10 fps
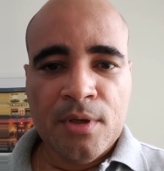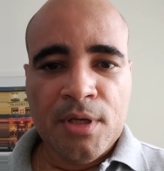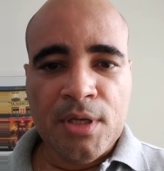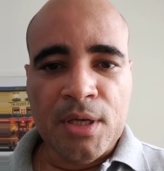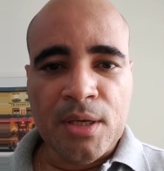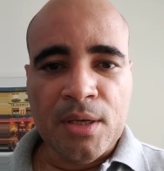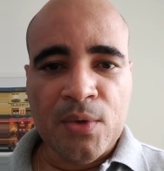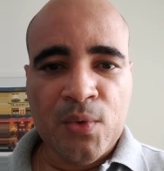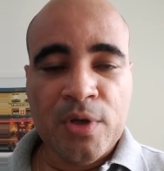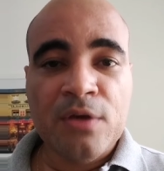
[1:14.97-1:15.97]
Que é,
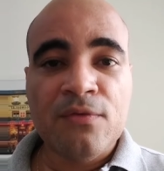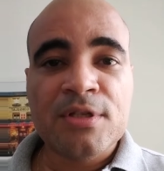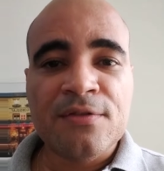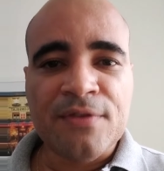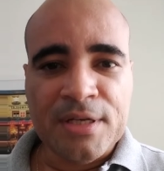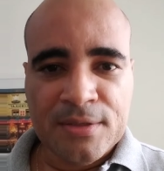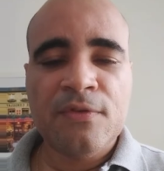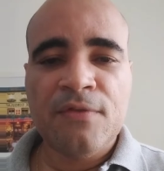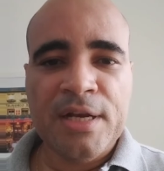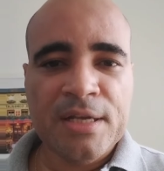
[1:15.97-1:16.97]
o que, que você faz? Eu
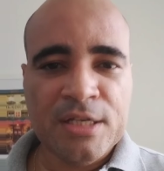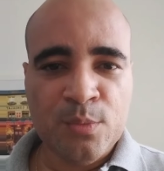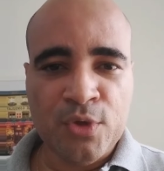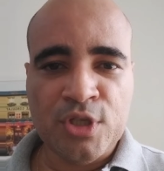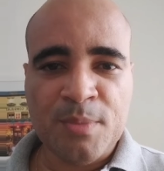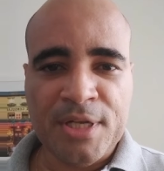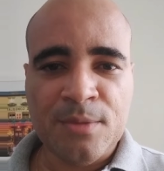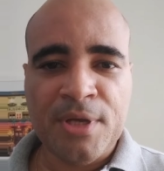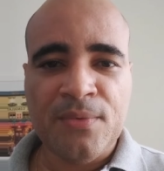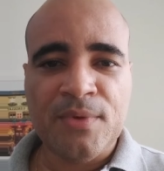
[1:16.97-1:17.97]
tive várias respostas para
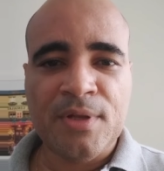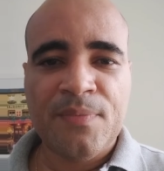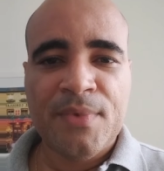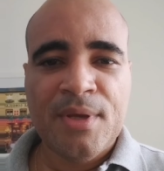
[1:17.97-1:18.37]
essa pergunta.